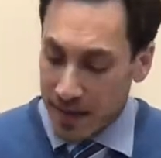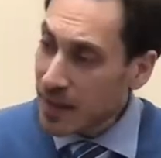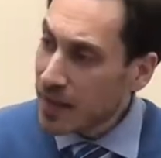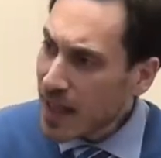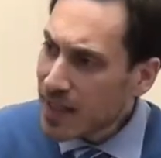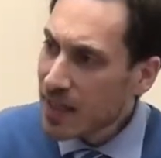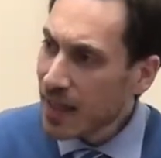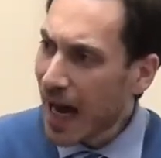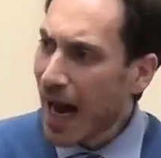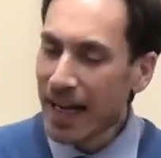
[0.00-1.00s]
di
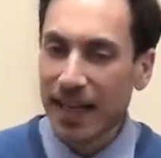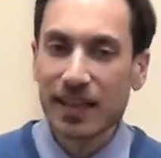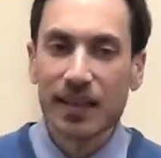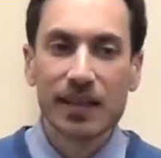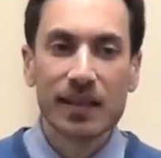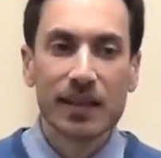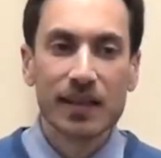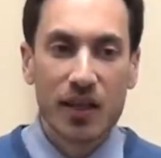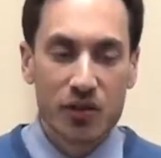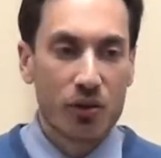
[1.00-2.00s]
desiderare di,
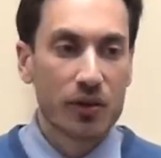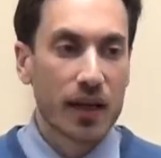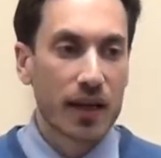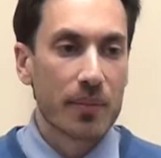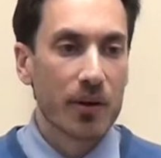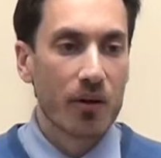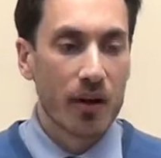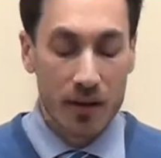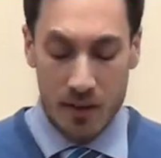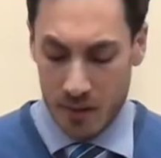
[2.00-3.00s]
ascoltare la
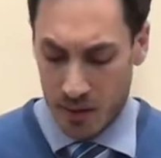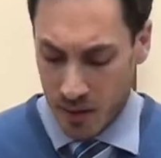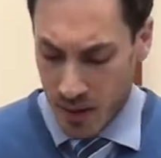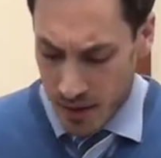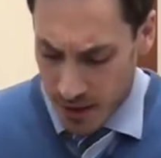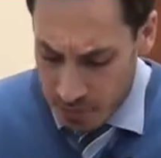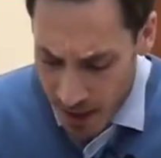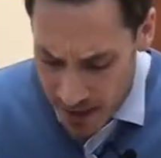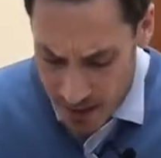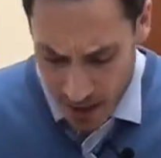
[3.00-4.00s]
parola di
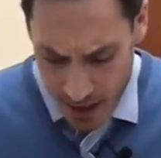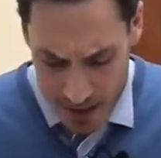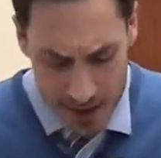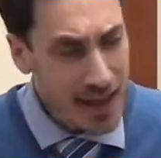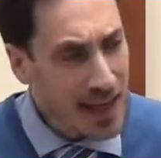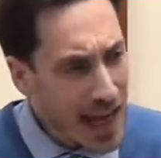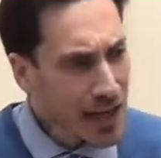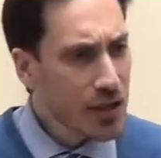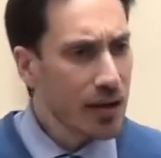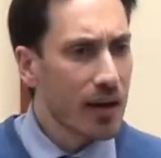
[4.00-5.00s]
meditarla, di
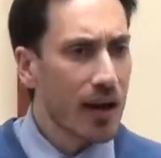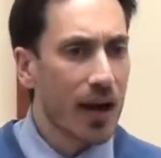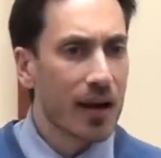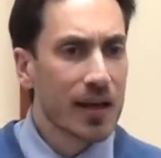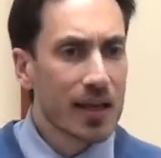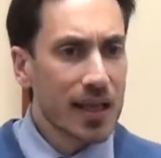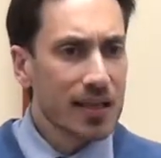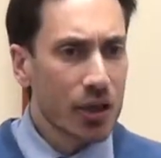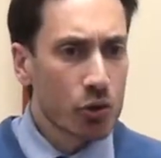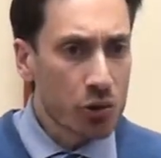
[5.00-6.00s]
leggerla, di
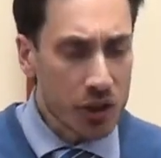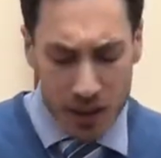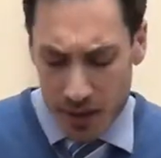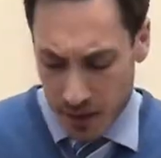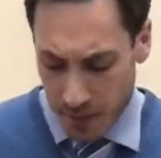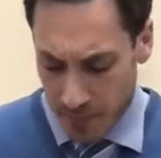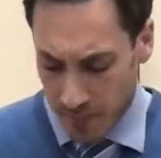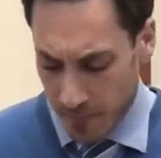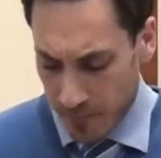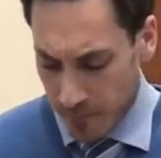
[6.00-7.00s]
essere nutriti.
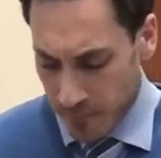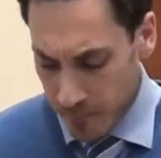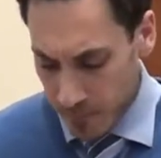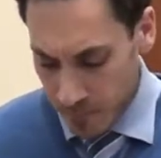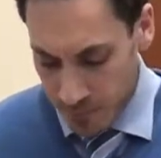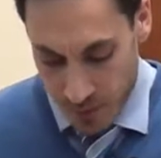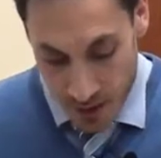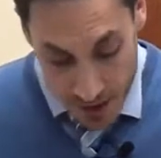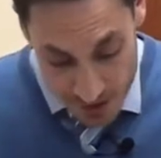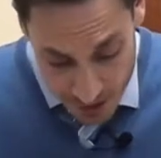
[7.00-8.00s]

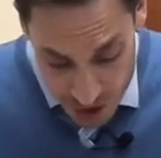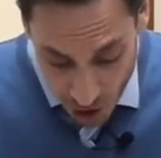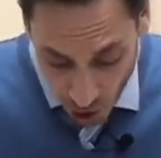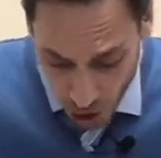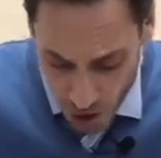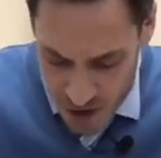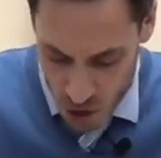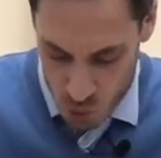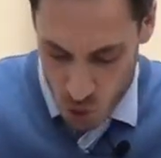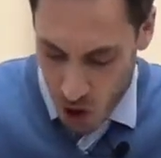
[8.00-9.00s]
E dice
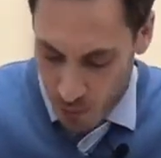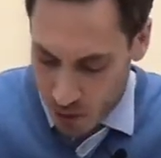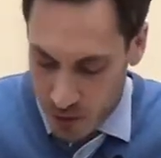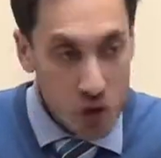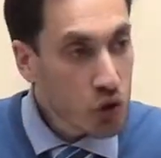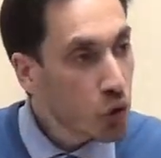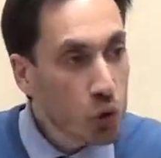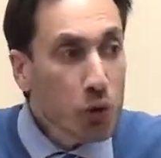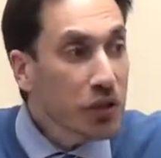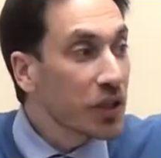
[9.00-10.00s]
ogni uomo,
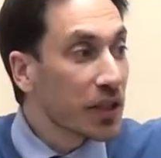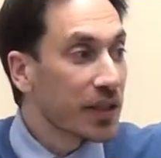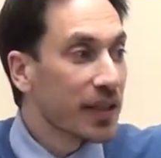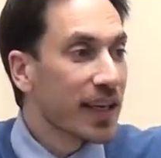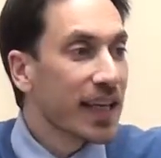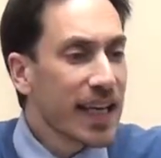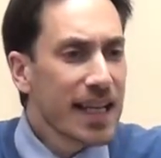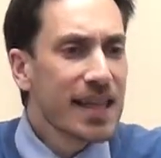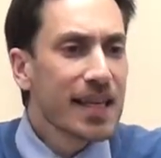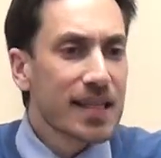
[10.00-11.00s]
tutti,
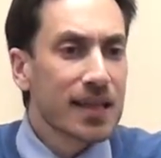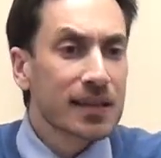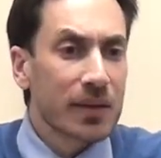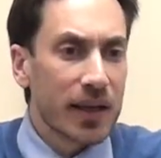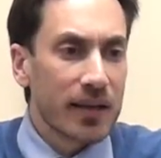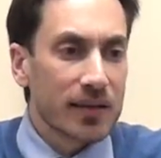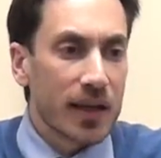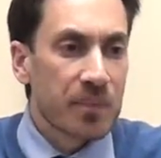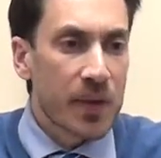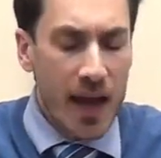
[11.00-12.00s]

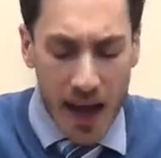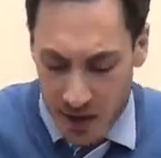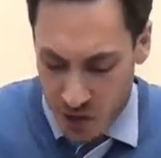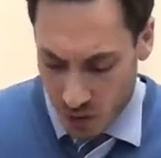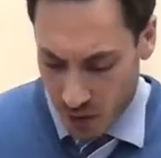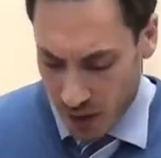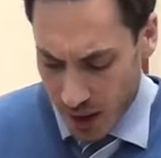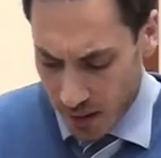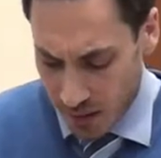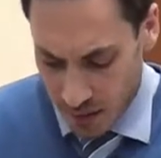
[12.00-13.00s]
indistintamente,
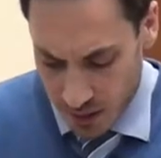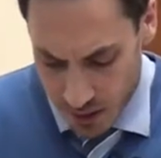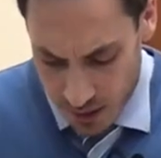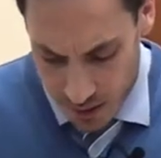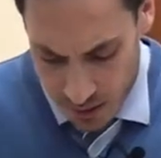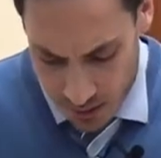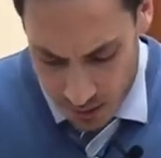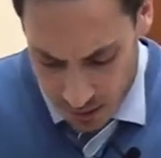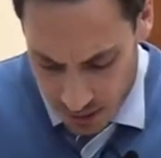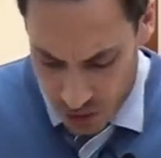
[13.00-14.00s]
esortati
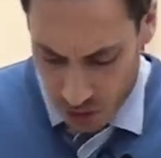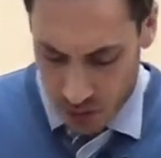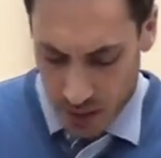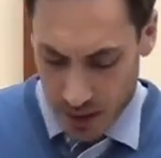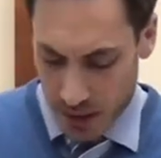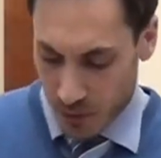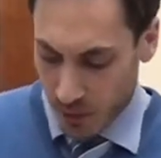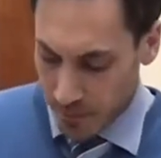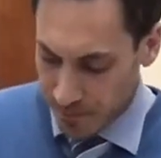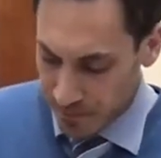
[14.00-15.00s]
ad ascoltare la
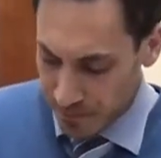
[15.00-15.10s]
parola.